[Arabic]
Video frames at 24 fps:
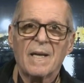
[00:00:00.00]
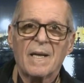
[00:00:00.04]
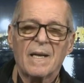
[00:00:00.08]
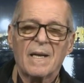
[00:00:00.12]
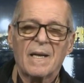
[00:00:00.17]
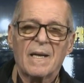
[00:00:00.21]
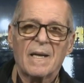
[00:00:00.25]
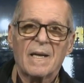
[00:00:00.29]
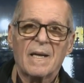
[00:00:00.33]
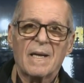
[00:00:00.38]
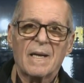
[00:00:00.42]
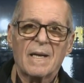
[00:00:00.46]
آه،
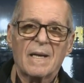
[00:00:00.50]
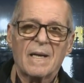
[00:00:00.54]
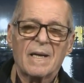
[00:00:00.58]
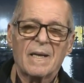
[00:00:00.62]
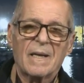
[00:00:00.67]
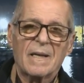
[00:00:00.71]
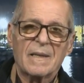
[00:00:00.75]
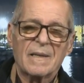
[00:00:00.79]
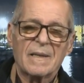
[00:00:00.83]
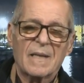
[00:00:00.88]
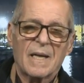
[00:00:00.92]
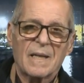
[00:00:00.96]

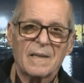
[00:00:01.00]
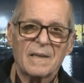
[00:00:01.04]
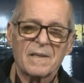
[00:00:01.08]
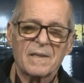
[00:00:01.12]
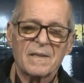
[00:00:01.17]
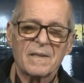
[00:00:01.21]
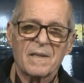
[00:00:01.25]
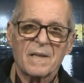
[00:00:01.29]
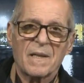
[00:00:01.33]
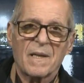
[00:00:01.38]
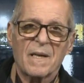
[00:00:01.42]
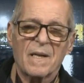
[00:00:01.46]
آه، يعني
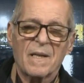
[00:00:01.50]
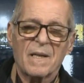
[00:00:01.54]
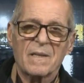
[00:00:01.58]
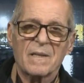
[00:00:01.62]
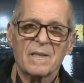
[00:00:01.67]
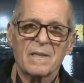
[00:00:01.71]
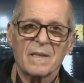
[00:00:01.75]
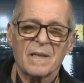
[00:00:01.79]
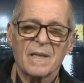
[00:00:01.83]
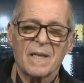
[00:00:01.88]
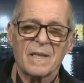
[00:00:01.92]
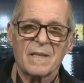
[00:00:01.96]
الصراع
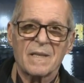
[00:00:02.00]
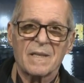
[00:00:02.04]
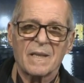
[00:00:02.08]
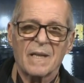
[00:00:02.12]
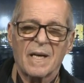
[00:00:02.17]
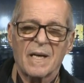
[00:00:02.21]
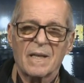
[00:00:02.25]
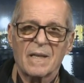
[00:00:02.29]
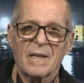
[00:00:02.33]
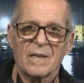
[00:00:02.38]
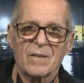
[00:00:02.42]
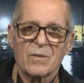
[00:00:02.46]
السياسي
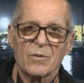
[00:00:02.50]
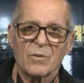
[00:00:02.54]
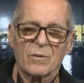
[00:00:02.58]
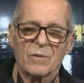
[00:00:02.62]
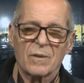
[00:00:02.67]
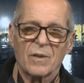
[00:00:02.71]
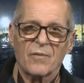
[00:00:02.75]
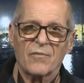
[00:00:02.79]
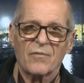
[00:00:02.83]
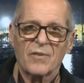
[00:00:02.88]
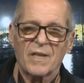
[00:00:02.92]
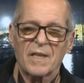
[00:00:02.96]
على
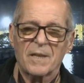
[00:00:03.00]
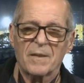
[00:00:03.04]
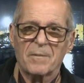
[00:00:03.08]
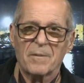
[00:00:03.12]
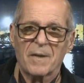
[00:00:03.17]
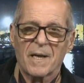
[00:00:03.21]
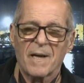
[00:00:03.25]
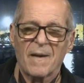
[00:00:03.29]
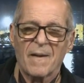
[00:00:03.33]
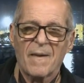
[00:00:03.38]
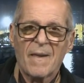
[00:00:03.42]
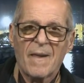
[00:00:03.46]
السلطة في
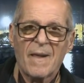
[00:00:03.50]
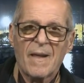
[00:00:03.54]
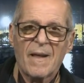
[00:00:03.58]
ليبيا